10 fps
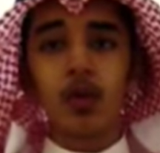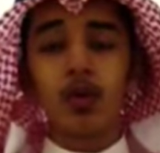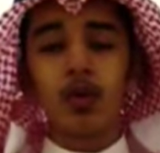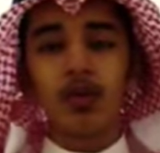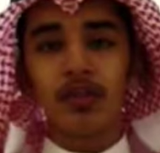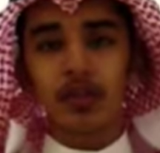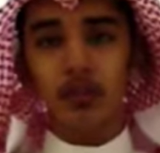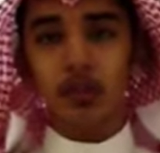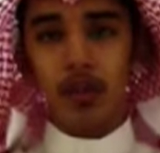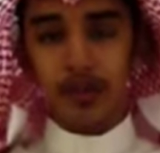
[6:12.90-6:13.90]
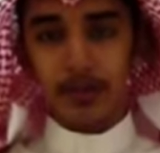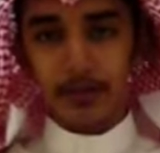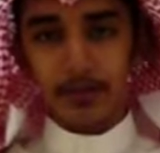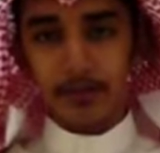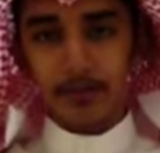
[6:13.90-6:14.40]
وفعله حرام
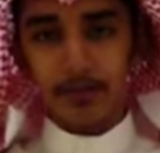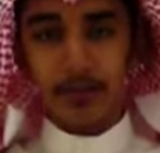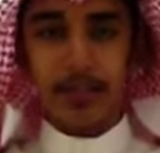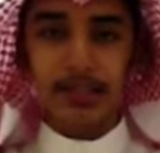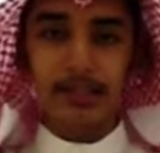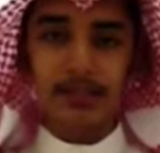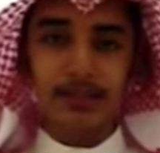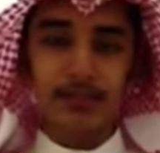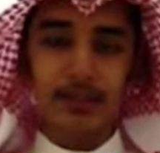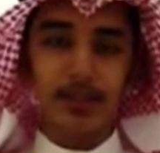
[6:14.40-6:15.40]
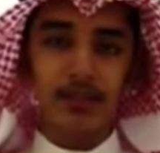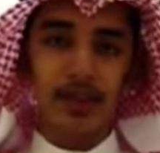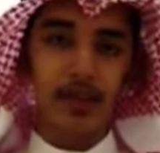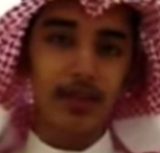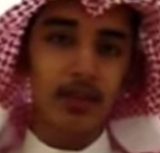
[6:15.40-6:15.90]
مع الأسف أصبحنا في
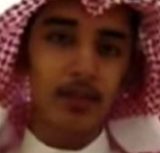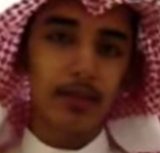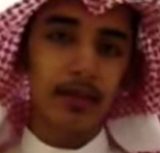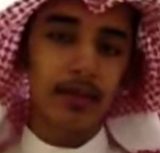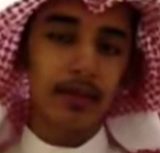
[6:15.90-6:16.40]
هذه الأمة